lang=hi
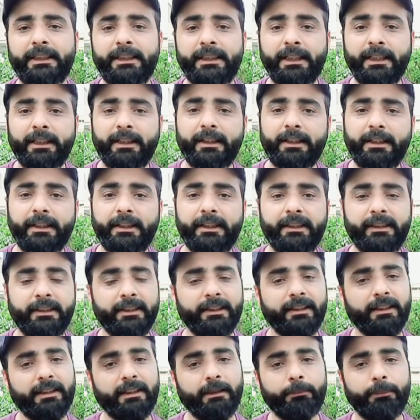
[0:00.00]
ये करके नहीं
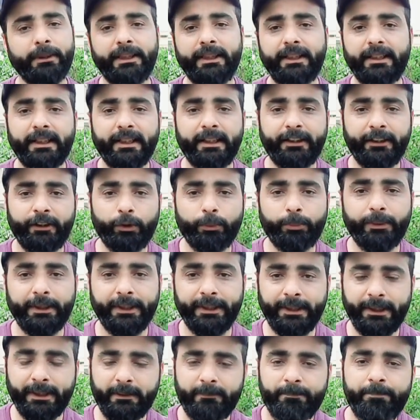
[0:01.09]
देना कि भाई ये रेडी टू
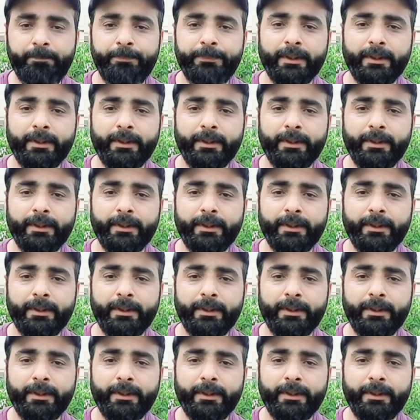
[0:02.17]
ब्रीड है